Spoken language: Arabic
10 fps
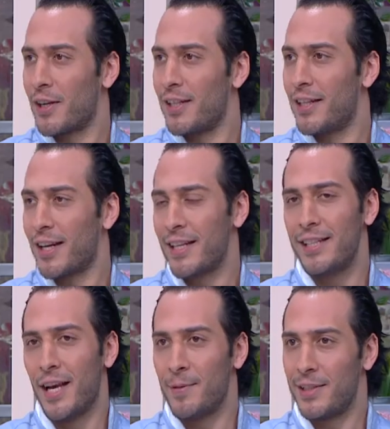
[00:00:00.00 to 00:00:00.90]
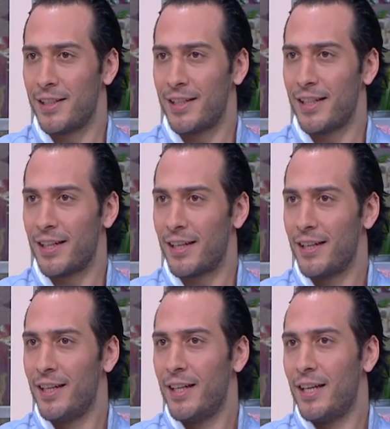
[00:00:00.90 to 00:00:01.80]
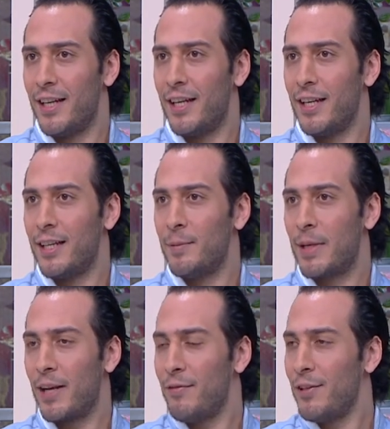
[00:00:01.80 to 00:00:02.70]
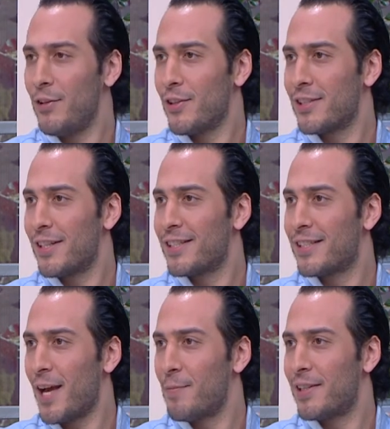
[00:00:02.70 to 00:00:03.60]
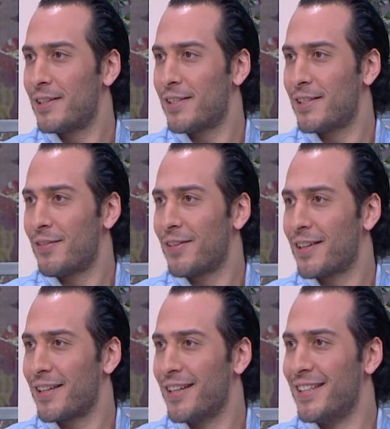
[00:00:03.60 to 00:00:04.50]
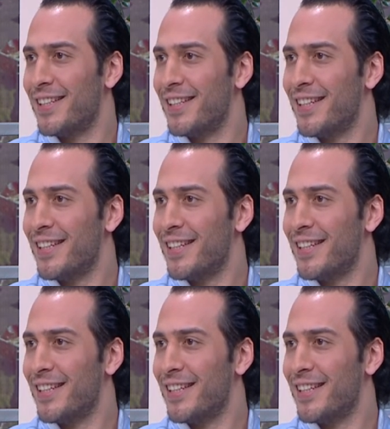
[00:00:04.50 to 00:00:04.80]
كثير أكيد دعمتني كثير آه، بكفي انه اصلا استحملت السفر يعني